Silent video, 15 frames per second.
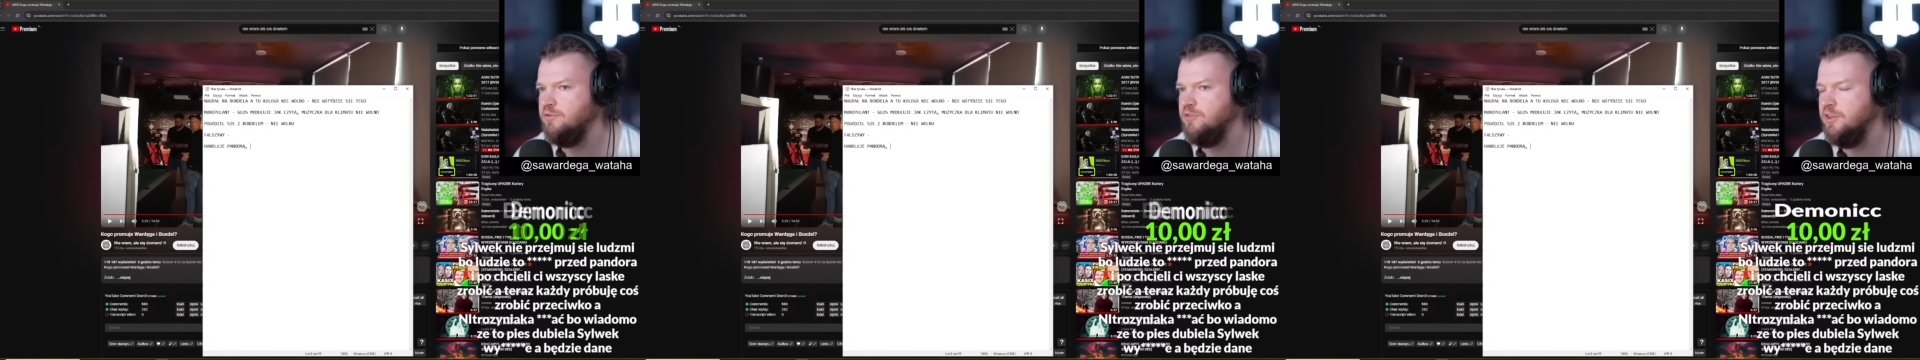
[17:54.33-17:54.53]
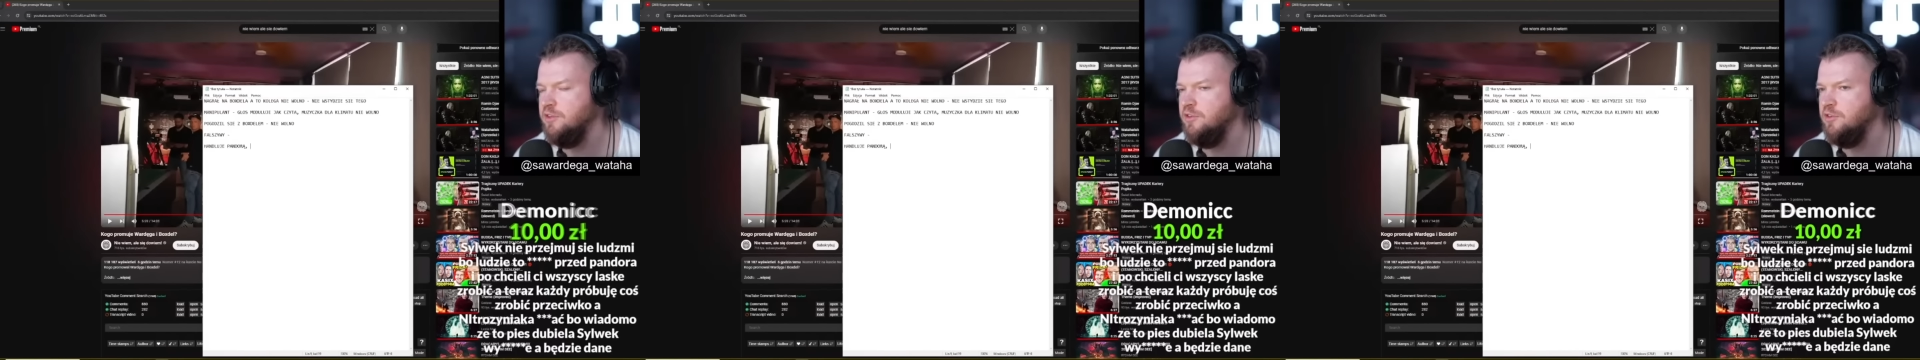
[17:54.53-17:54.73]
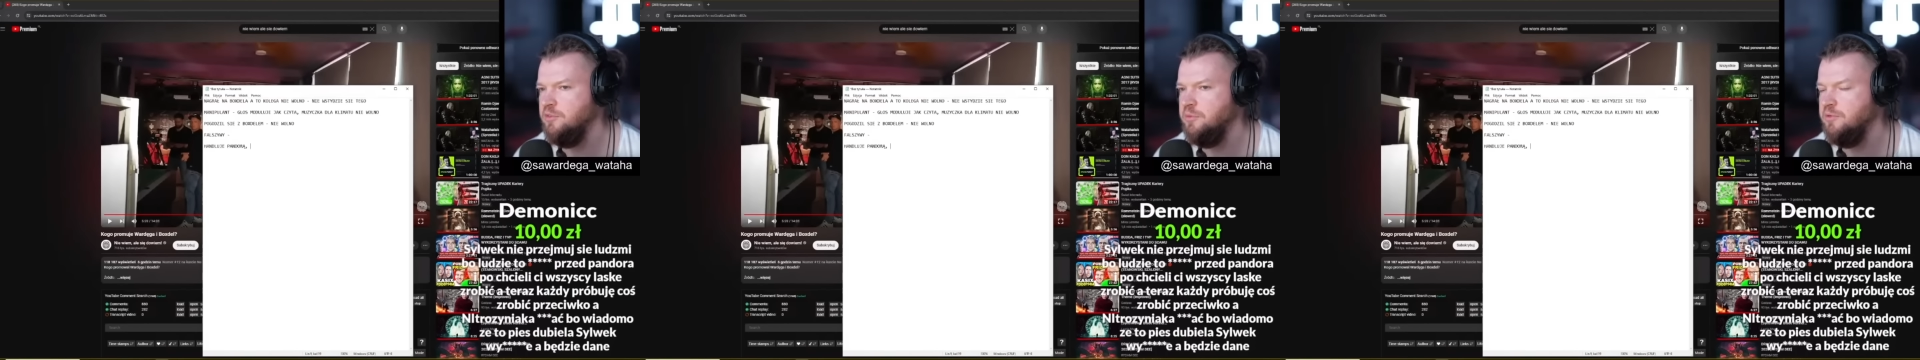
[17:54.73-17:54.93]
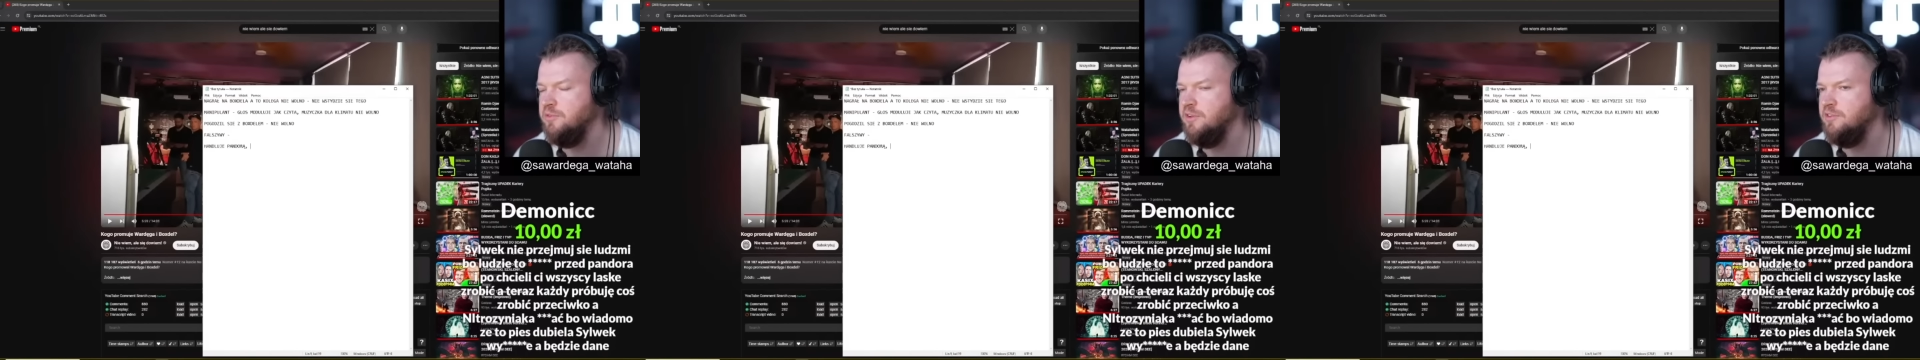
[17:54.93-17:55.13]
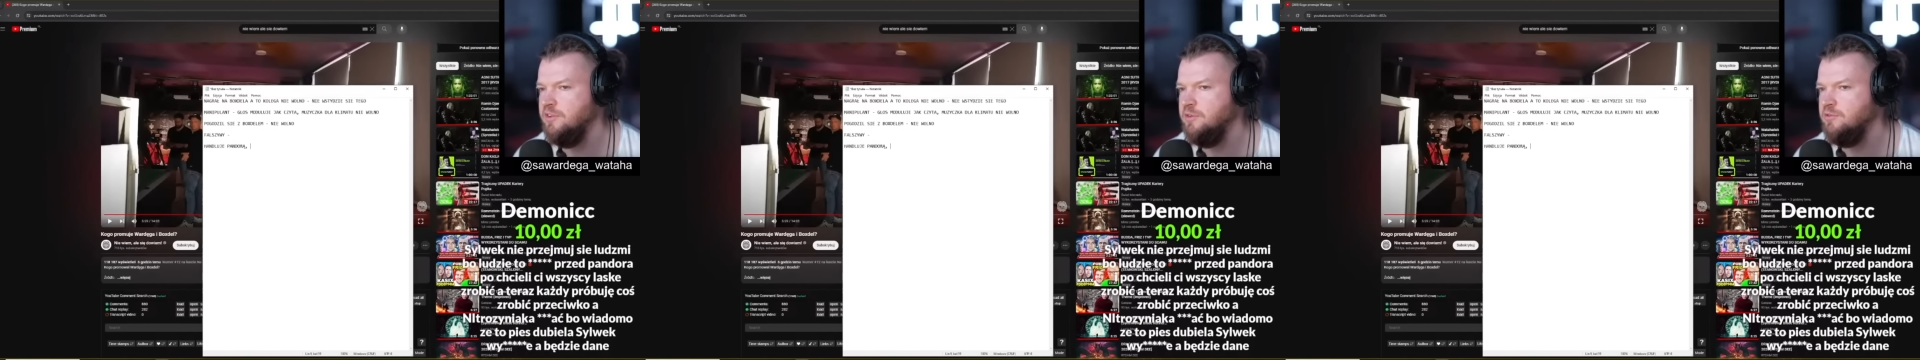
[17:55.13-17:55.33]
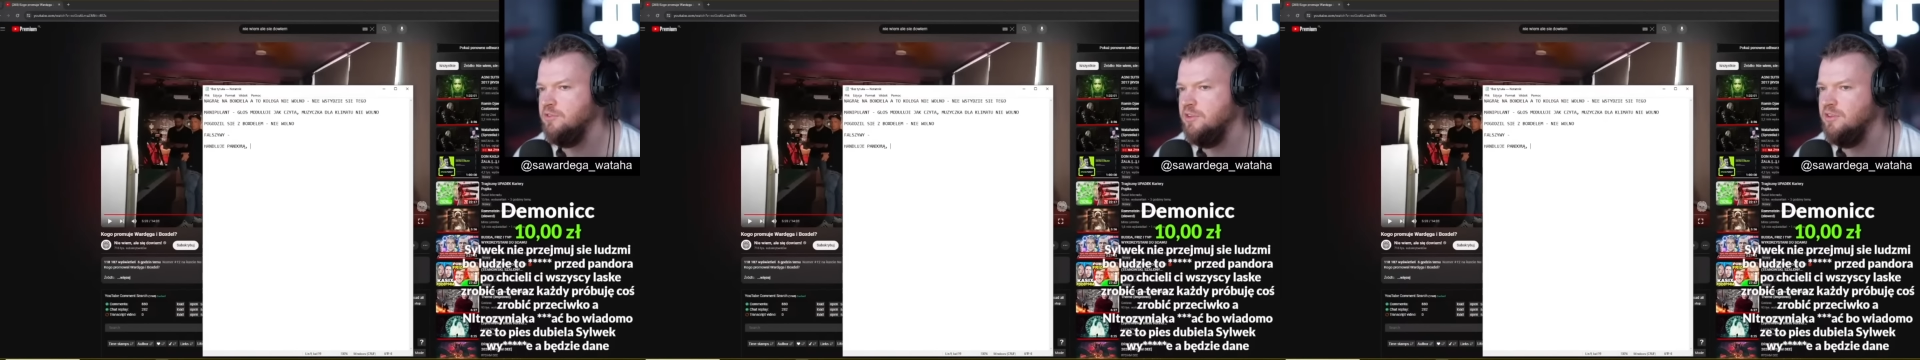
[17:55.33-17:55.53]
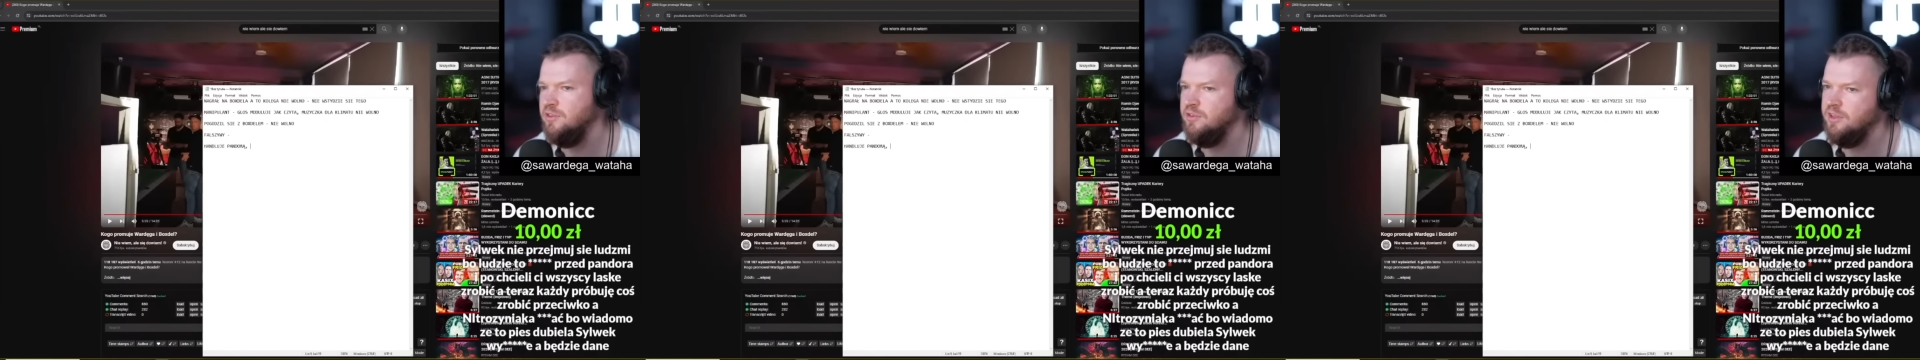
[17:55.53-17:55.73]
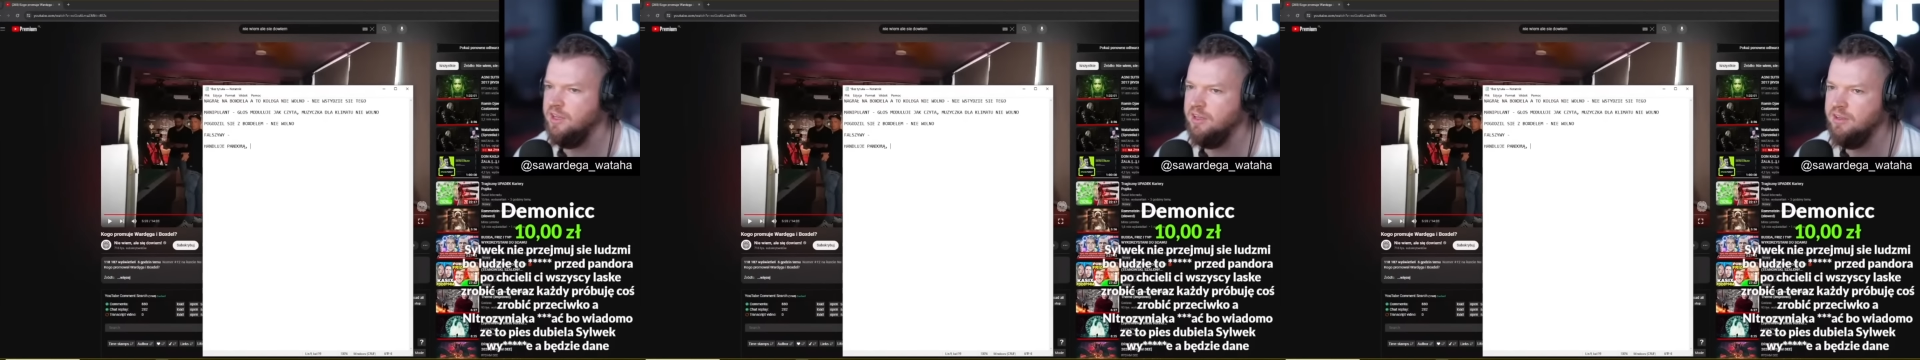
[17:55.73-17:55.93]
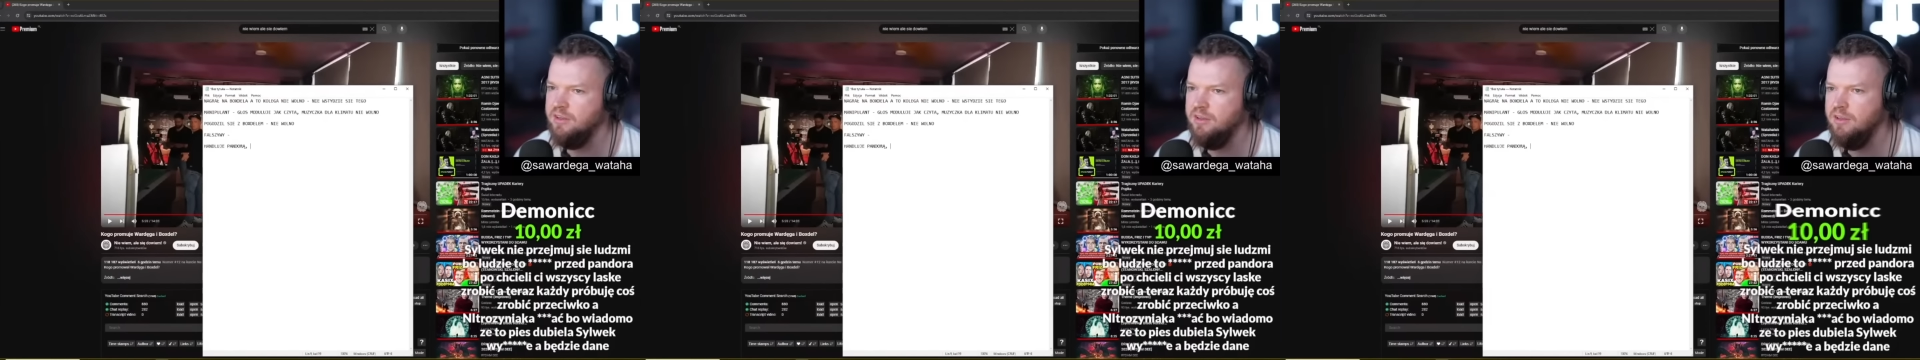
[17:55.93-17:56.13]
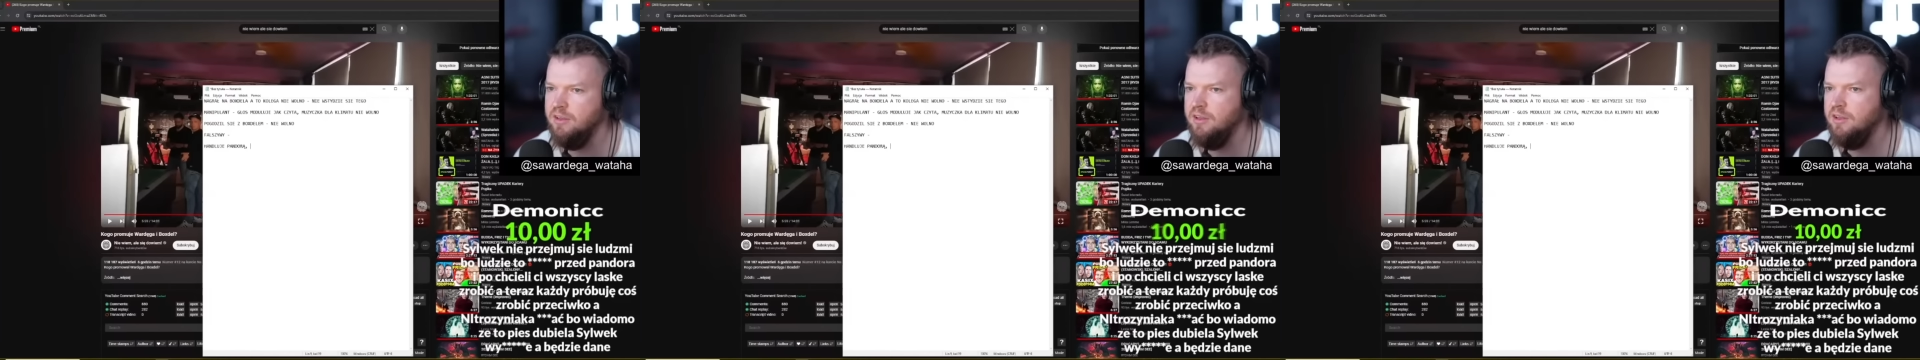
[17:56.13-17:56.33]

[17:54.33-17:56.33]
wtedy odpowiedział, że no tak,